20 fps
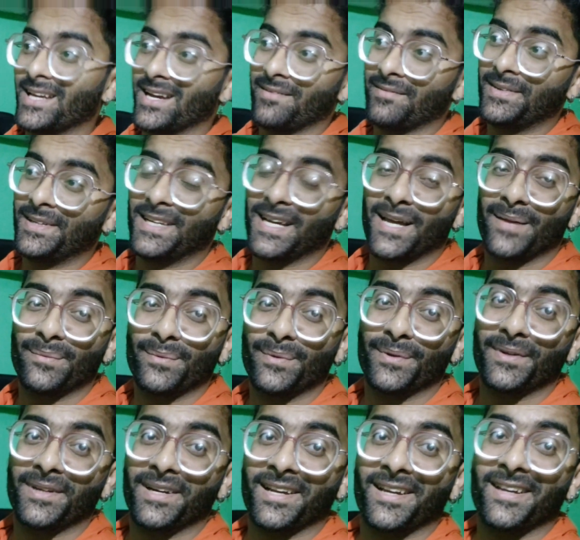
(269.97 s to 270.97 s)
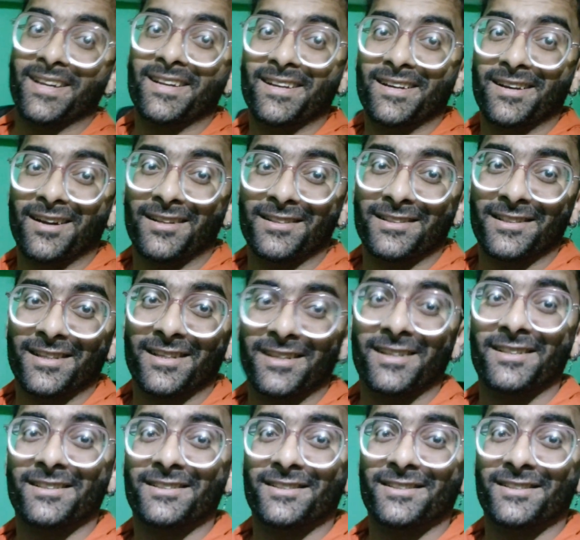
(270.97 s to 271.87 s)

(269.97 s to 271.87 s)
अभी टाइम हो रहा है रात के